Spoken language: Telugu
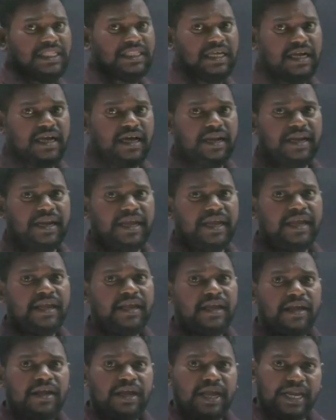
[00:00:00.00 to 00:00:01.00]
శాతకర్ని
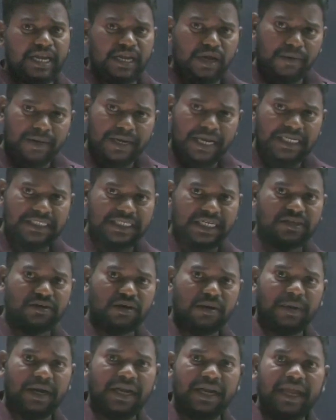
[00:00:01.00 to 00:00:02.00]
ఎన్నవ రాజు
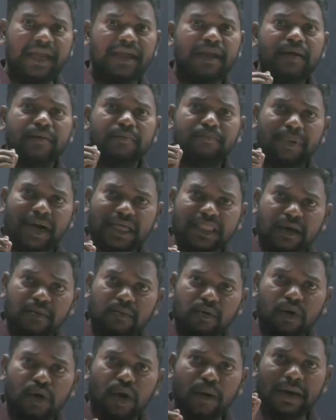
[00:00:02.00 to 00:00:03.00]
అంటున్నామండి
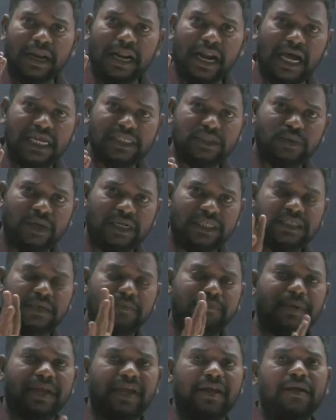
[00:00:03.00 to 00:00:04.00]
పదమూడవ రాజు అని
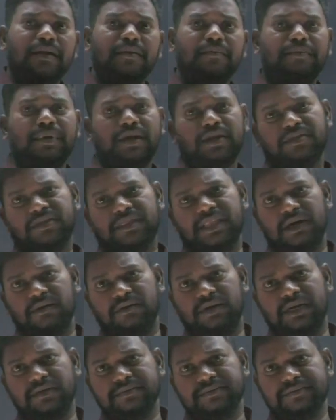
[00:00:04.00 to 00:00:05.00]
చెప్పి పిలుస్తూ
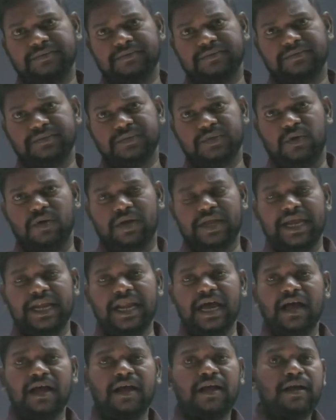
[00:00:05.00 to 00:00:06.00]
ఉన్నా
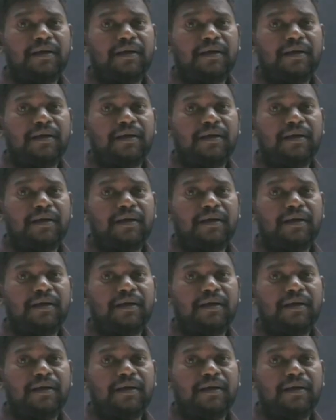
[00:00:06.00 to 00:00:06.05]
ఓకేనా